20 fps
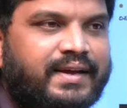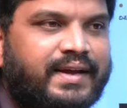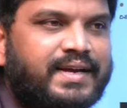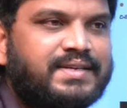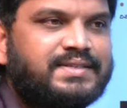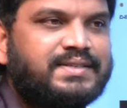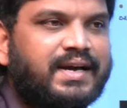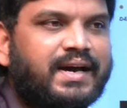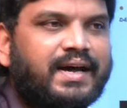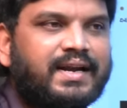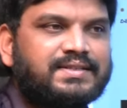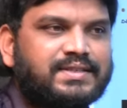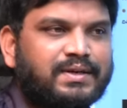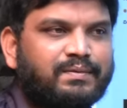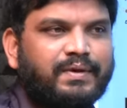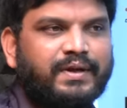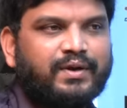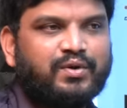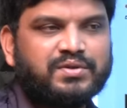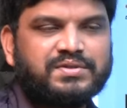కేసీఆర్
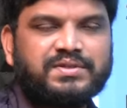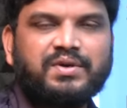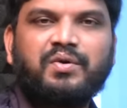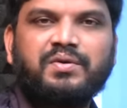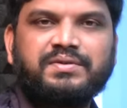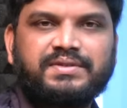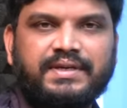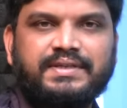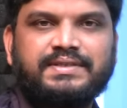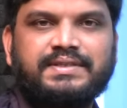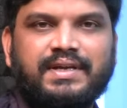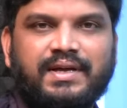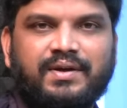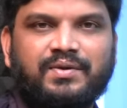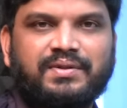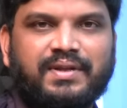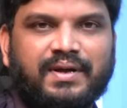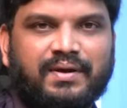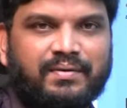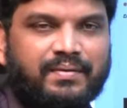అసెంబ్లీకి వస్తే ఓ చర్చ
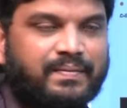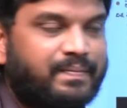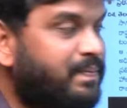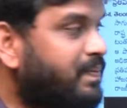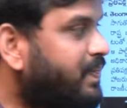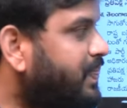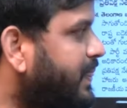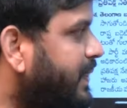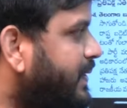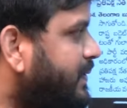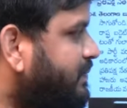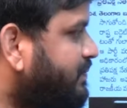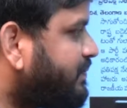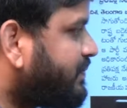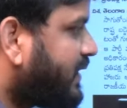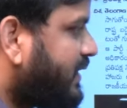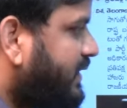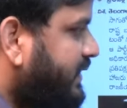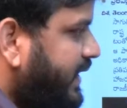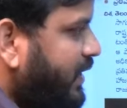జరుగుతూ ఉంది
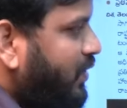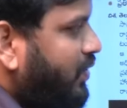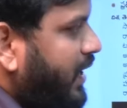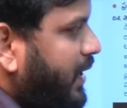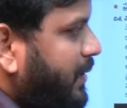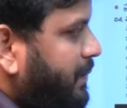దేవుడు